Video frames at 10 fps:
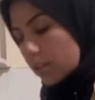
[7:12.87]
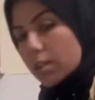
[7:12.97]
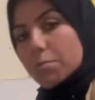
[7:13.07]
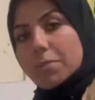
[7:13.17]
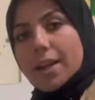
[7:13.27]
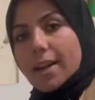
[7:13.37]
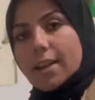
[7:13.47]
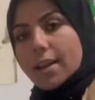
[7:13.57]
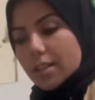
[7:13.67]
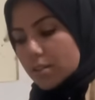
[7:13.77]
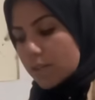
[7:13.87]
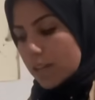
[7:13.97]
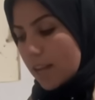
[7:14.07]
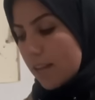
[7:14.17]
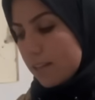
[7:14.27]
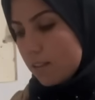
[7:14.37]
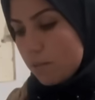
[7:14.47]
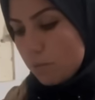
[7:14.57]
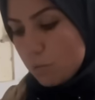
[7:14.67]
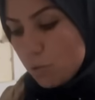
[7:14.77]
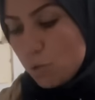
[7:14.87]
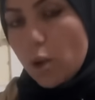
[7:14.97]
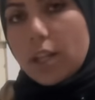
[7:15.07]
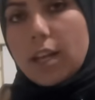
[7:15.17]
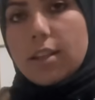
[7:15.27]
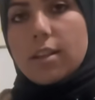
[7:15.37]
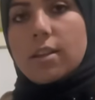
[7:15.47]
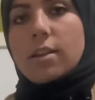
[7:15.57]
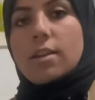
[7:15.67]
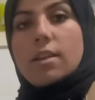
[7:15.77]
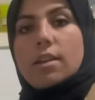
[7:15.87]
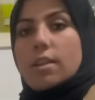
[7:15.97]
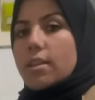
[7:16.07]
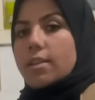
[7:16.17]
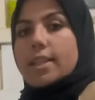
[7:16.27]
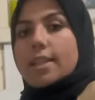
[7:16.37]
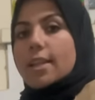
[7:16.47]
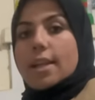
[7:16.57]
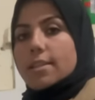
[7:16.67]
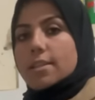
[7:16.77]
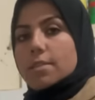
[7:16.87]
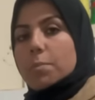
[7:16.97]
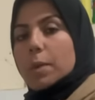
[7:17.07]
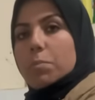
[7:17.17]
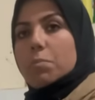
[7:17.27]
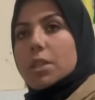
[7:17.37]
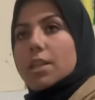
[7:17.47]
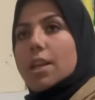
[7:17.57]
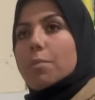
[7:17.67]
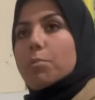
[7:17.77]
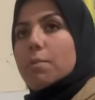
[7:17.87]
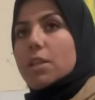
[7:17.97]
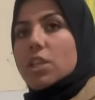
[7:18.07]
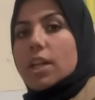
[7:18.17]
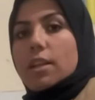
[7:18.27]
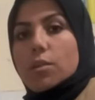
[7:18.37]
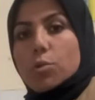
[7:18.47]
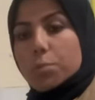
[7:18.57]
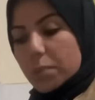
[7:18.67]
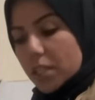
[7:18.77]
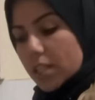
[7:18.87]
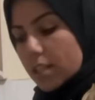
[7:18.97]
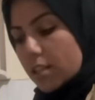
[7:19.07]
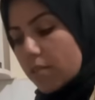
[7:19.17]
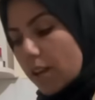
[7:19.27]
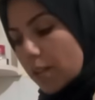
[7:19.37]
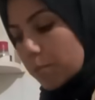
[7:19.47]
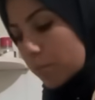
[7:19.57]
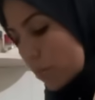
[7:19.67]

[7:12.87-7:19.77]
benim ne alakası var yani. Şu ana kadar nasıl? Ben mesela bu mecrada 4-5 senedir varım.